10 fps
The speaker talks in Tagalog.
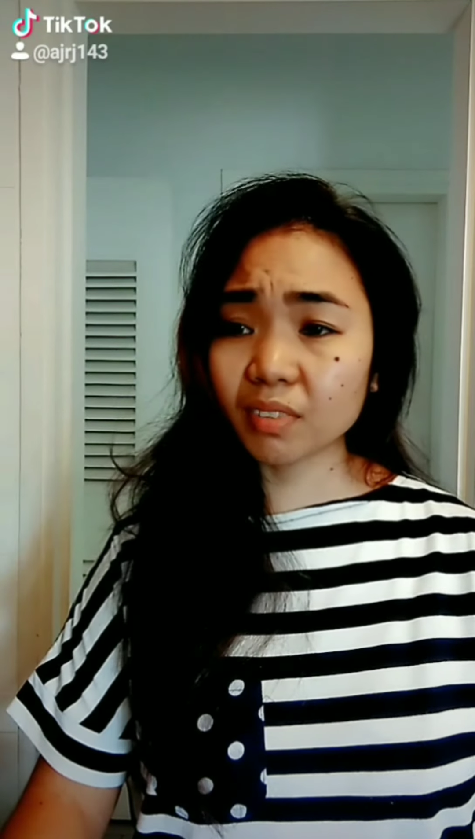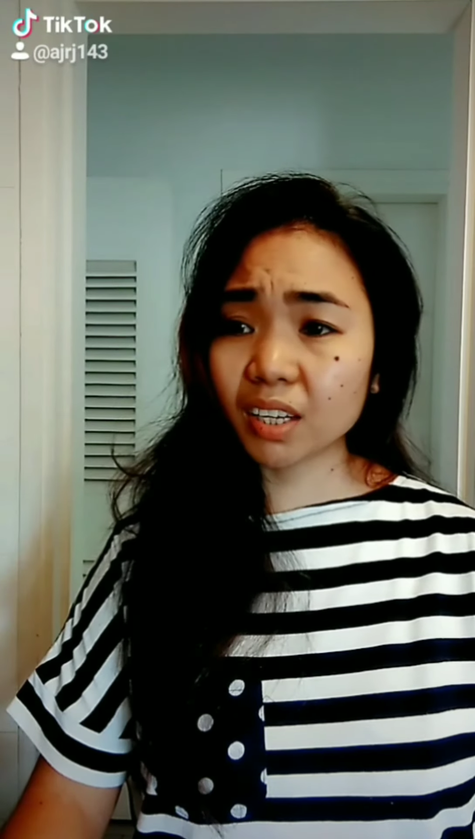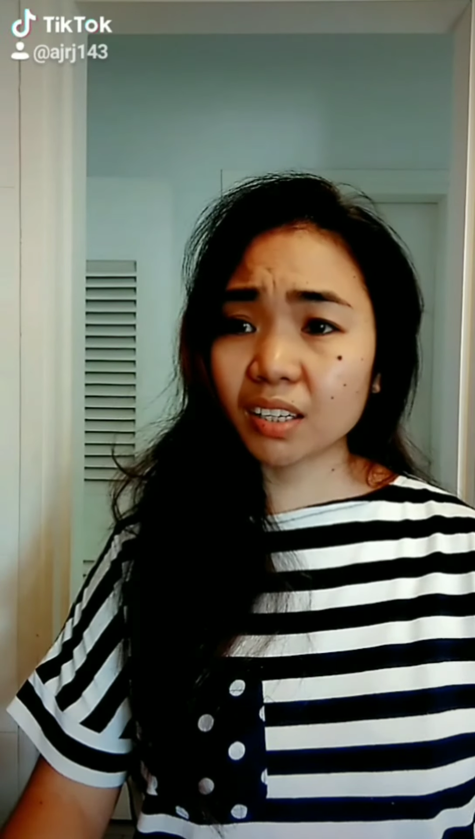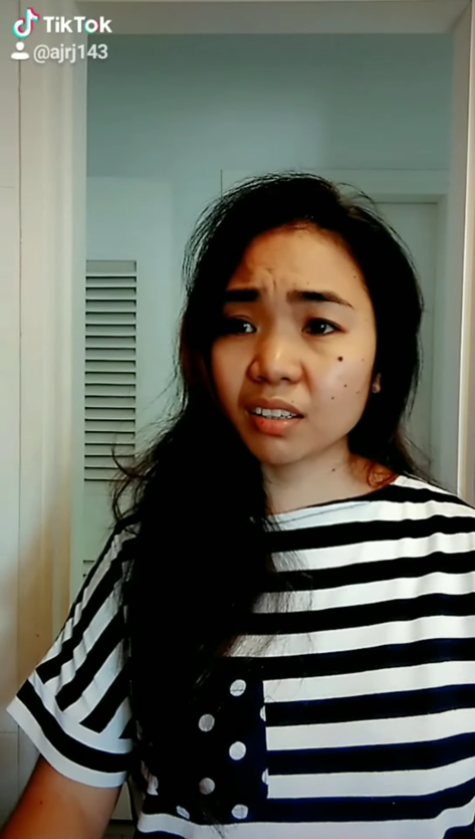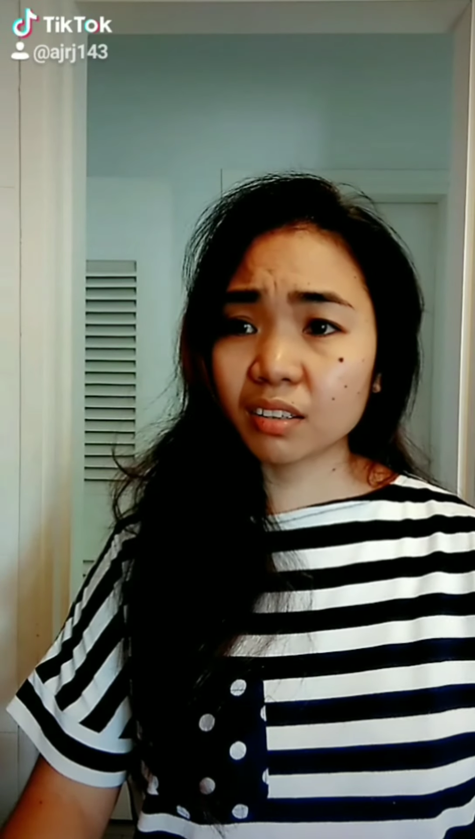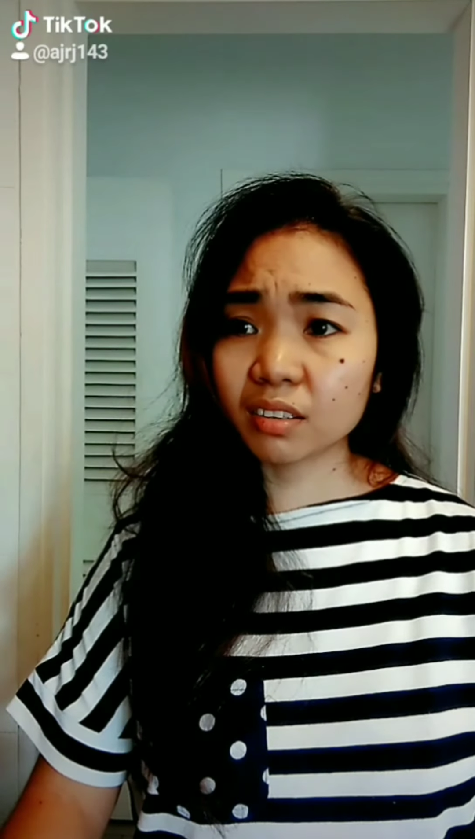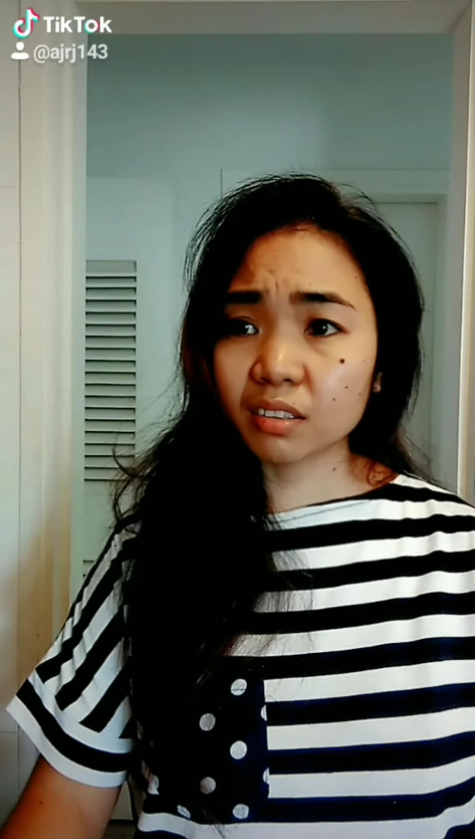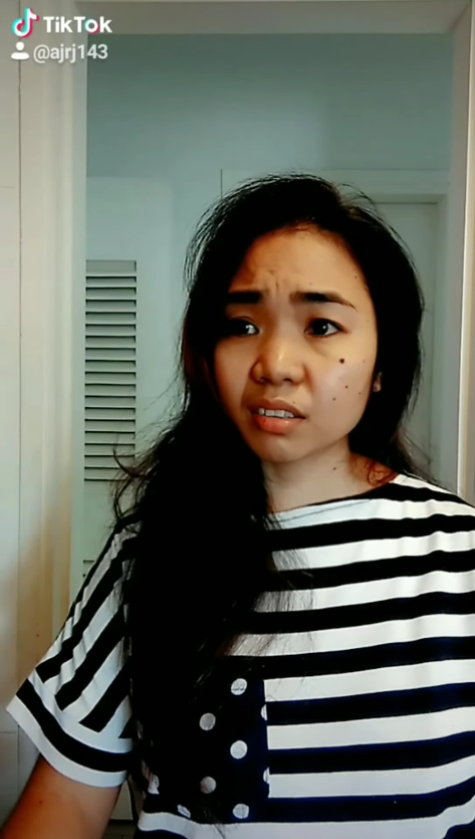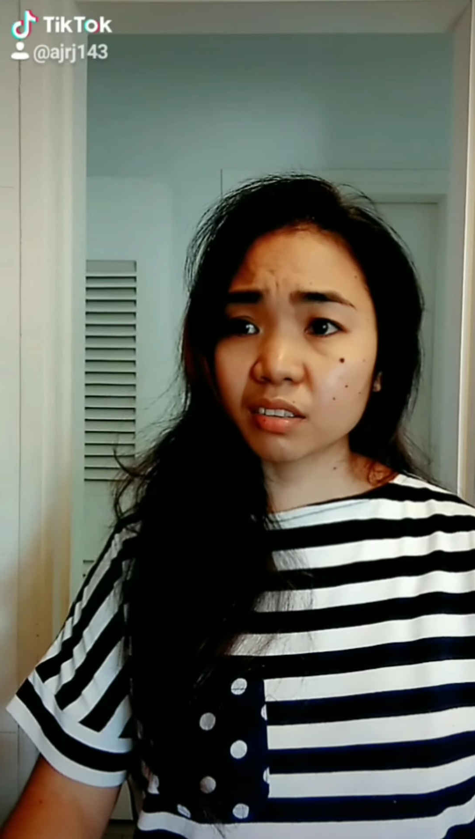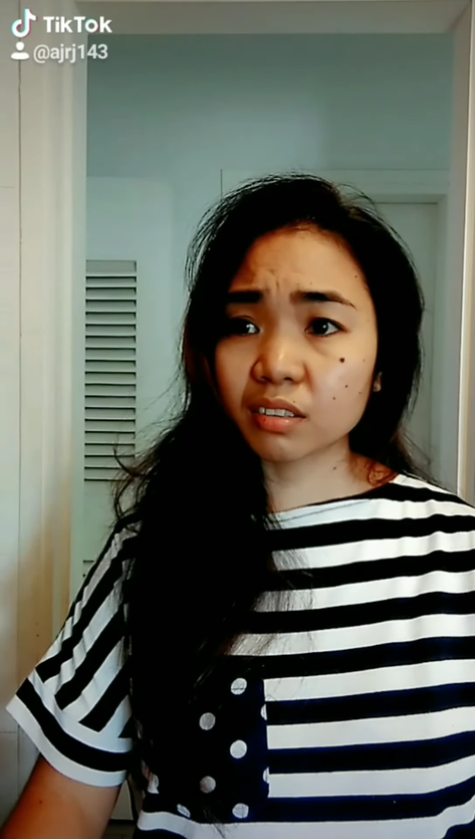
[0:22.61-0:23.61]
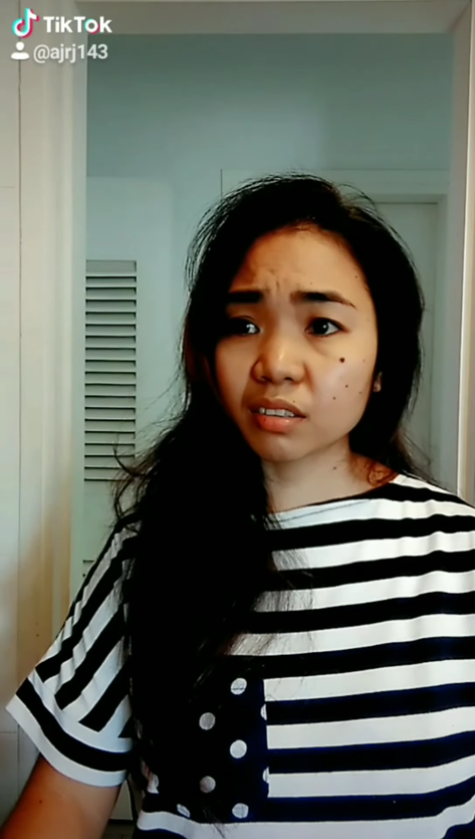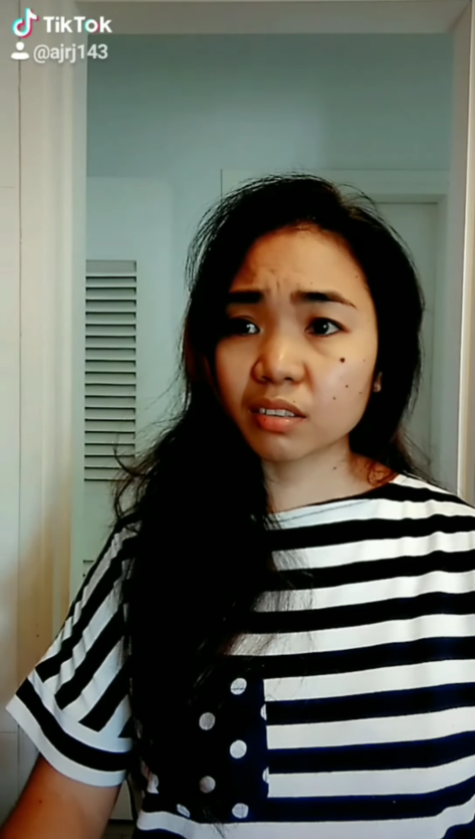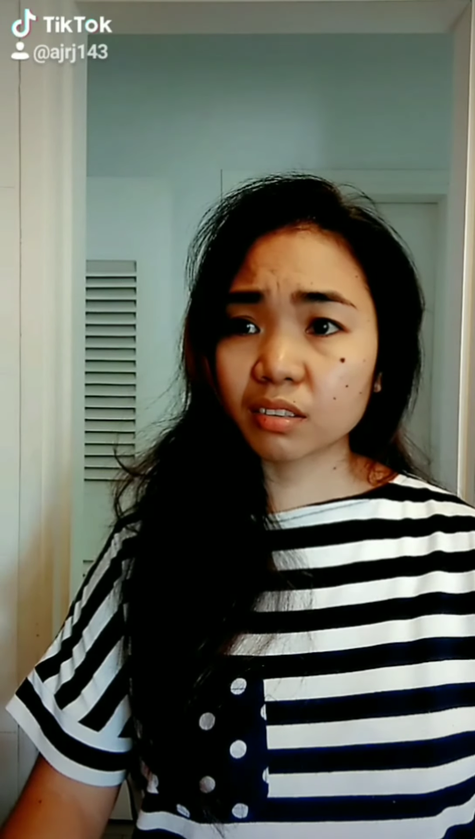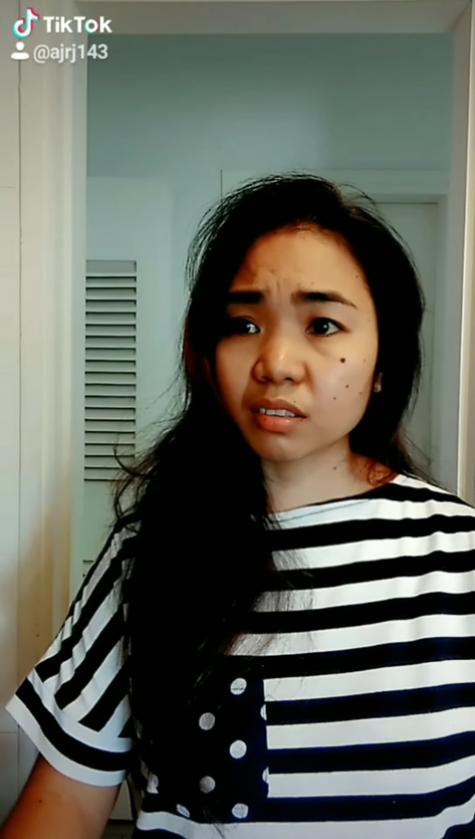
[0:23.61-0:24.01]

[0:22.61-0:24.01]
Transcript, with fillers: Na kailangan perfect yung pagka